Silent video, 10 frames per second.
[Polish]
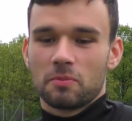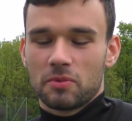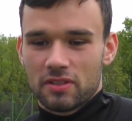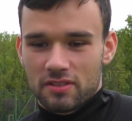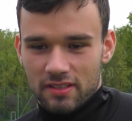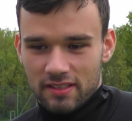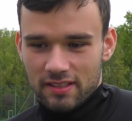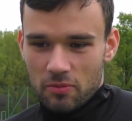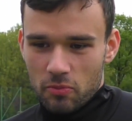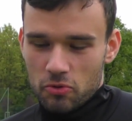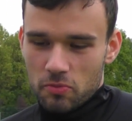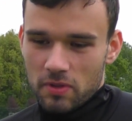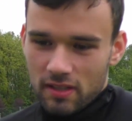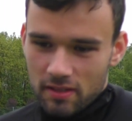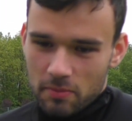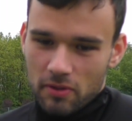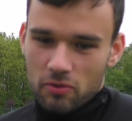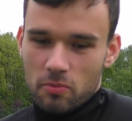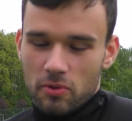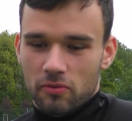myślę, że oprócz mnie paru
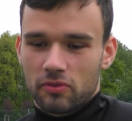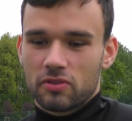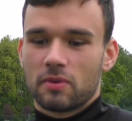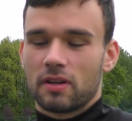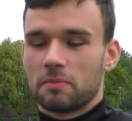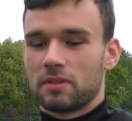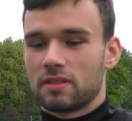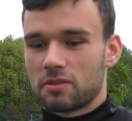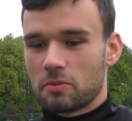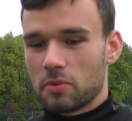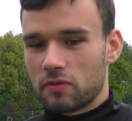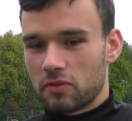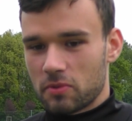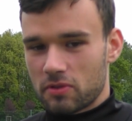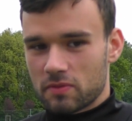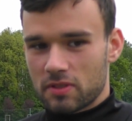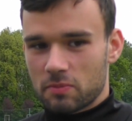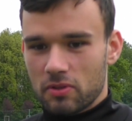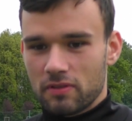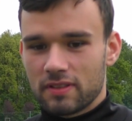chłopaków też ma ambicje, żeby być w tym pierwszym
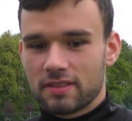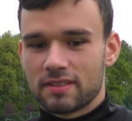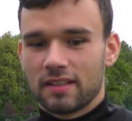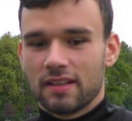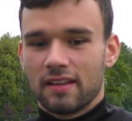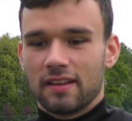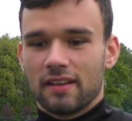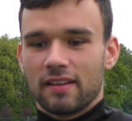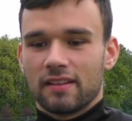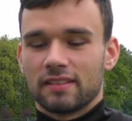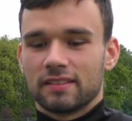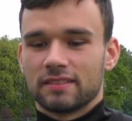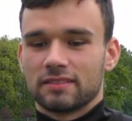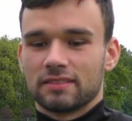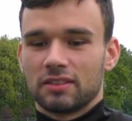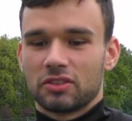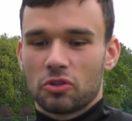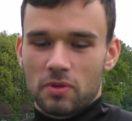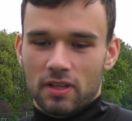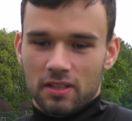zespole, więc y, i
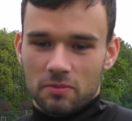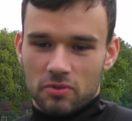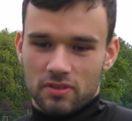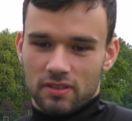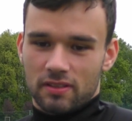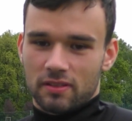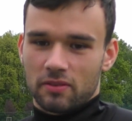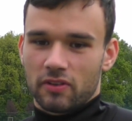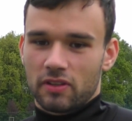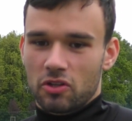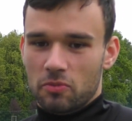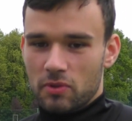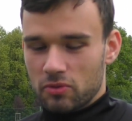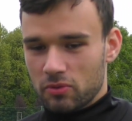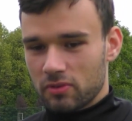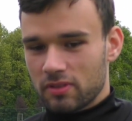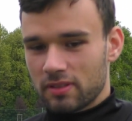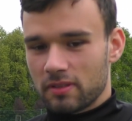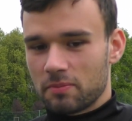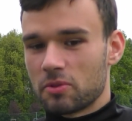sobie i im życzę fajnego meczu,
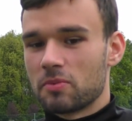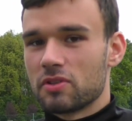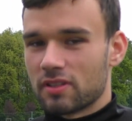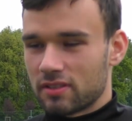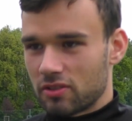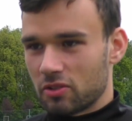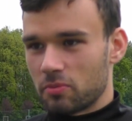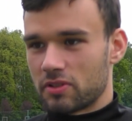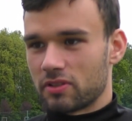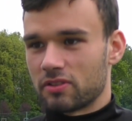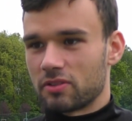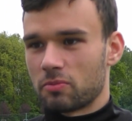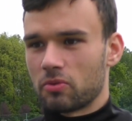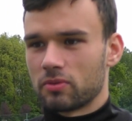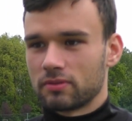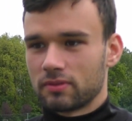który przybliży nas do tego pierwszego zespołu.